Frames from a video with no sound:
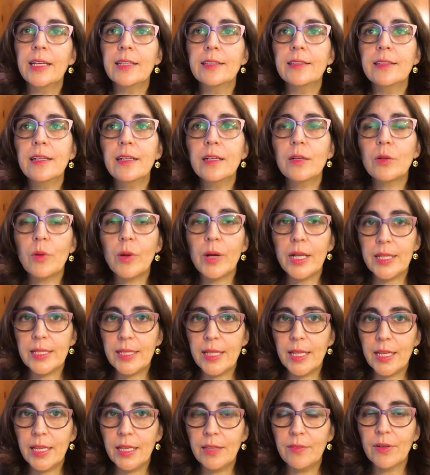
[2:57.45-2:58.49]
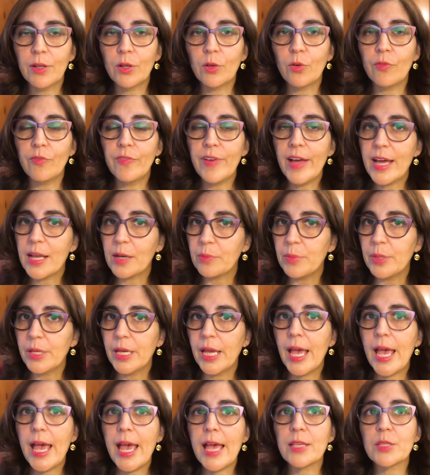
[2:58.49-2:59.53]
dalla quale derivano verbi
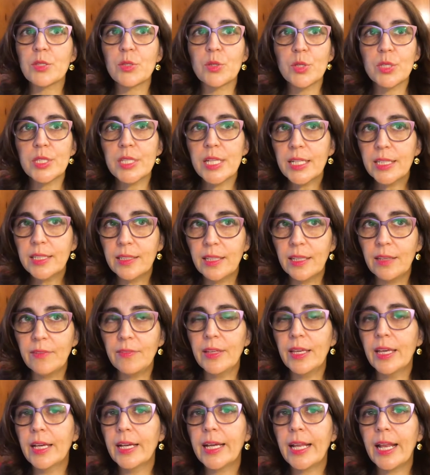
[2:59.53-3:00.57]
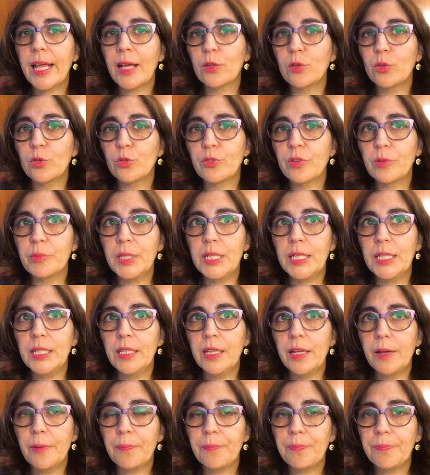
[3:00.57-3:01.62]
e sostantivi creando
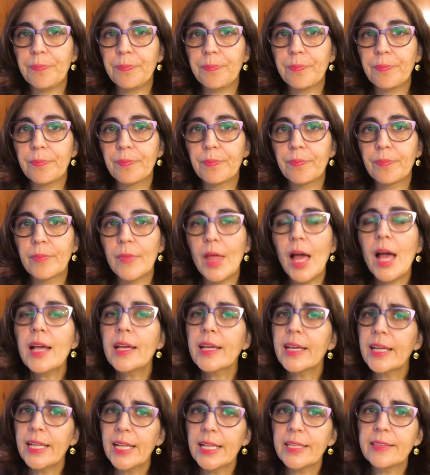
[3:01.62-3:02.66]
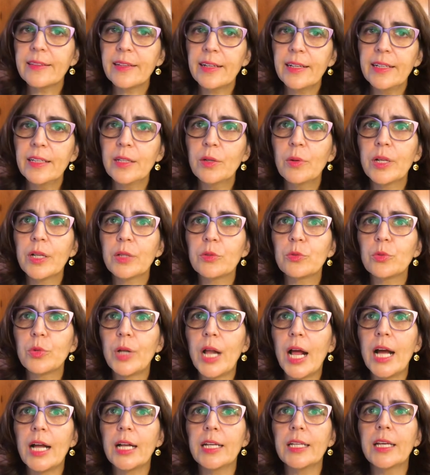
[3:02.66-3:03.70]
famiglie. Anche le altre lingue
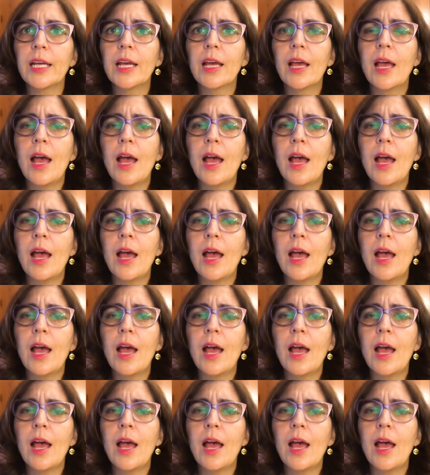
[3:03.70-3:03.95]
naturali